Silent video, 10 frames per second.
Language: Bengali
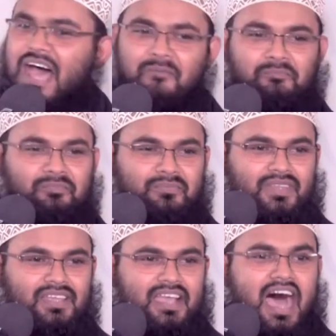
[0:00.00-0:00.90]
পেলাম
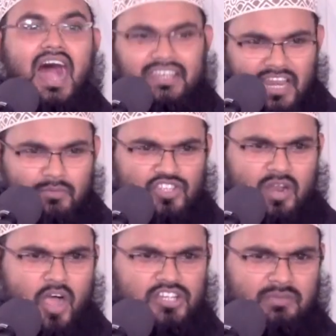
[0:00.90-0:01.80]
আঠারো বছর
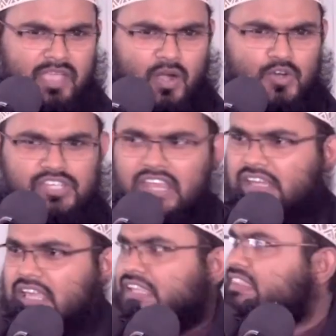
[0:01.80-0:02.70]
বয়সে বিয়ে করছেন
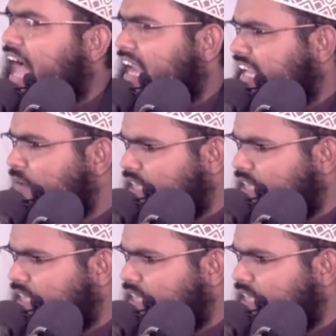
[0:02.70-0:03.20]
তার নাম